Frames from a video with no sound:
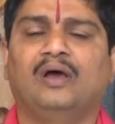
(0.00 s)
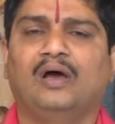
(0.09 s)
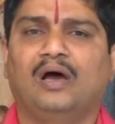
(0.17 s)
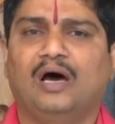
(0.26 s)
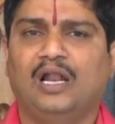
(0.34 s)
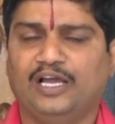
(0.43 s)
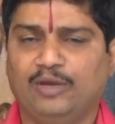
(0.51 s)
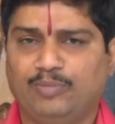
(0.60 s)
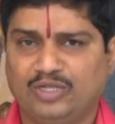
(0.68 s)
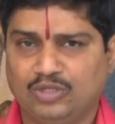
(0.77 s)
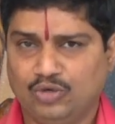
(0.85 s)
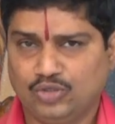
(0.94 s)
అలాగే
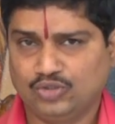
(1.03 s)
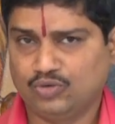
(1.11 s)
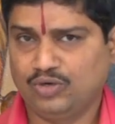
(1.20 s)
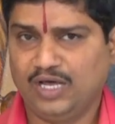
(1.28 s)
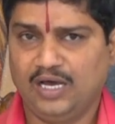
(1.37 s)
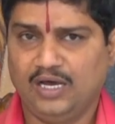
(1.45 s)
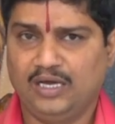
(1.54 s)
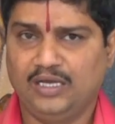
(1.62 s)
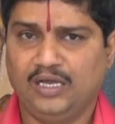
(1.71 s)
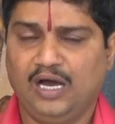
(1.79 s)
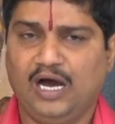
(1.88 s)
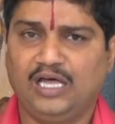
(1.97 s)
ప్రతిరోజు కూడా
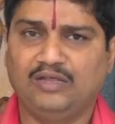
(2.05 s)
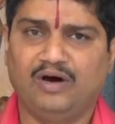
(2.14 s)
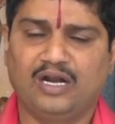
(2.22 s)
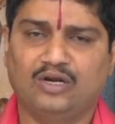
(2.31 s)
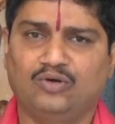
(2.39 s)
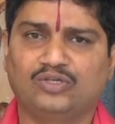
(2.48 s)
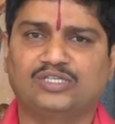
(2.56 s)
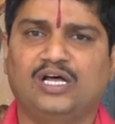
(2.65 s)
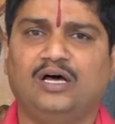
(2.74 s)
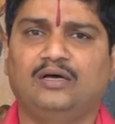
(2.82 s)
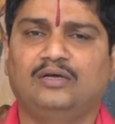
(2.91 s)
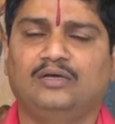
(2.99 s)
ఆదివారం రోజున
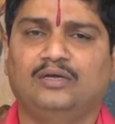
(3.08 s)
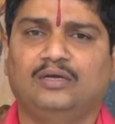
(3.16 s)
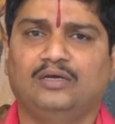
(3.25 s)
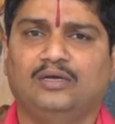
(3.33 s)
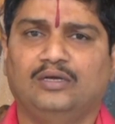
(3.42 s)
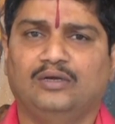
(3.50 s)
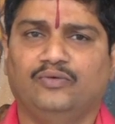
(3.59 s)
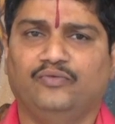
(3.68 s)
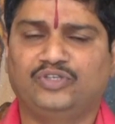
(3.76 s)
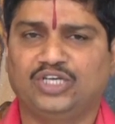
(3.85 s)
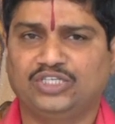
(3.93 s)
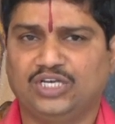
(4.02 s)

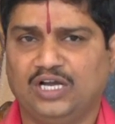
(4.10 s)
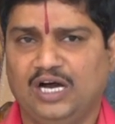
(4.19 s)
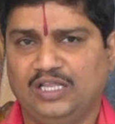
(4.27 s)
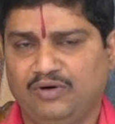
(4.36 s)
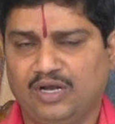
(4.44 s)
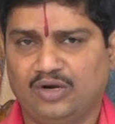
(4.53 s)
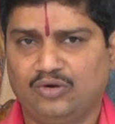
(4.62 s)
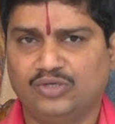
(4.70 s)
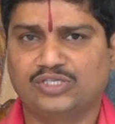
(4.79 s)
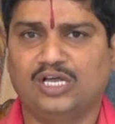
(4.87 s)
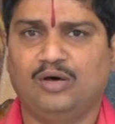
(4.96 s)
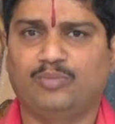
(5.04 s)
విశేషంగా ఆదివారం
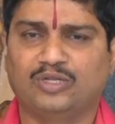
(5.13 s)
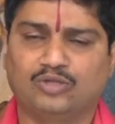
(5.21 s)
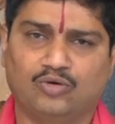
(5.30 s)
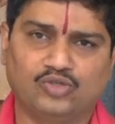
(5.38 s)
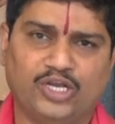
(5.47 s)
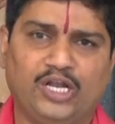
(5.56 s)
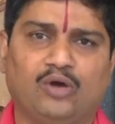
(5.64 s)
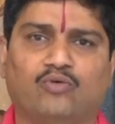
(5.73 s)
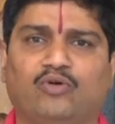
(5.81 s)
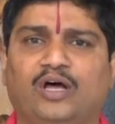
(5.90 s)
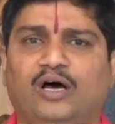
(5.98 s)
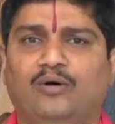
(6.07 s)
రోజున ప్రతిరోజైనా
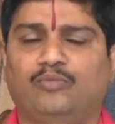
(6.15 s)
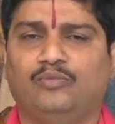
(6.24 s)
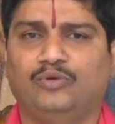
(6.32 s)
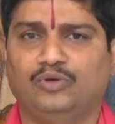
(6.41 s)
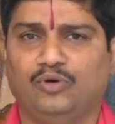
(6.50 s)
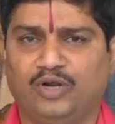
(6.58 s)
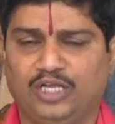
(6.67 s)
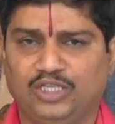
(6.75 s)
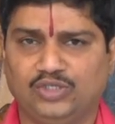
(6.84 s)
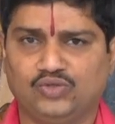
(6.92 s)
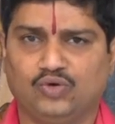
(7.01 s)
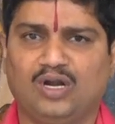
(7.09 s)
కూడా ఎవరైతే
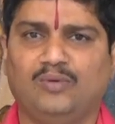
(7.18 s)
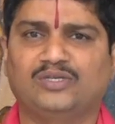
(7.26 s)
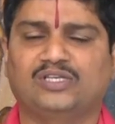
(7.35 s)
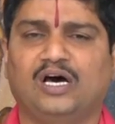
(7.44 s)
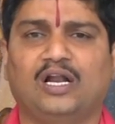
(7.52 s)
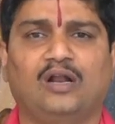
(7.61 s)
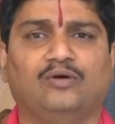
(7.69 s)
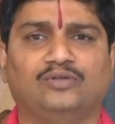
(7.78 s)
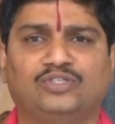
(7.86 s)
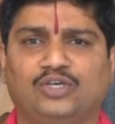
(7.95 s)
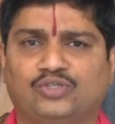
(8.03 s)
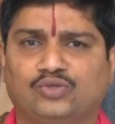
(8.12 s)
సూర్య నమస్కారాలు
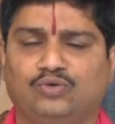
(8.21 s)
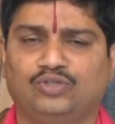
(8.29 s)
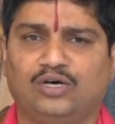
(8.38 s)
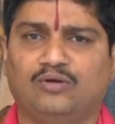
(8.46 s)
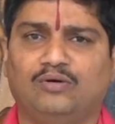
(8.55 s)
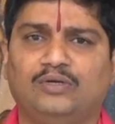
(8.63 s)
చేస్తూ ఉంటారో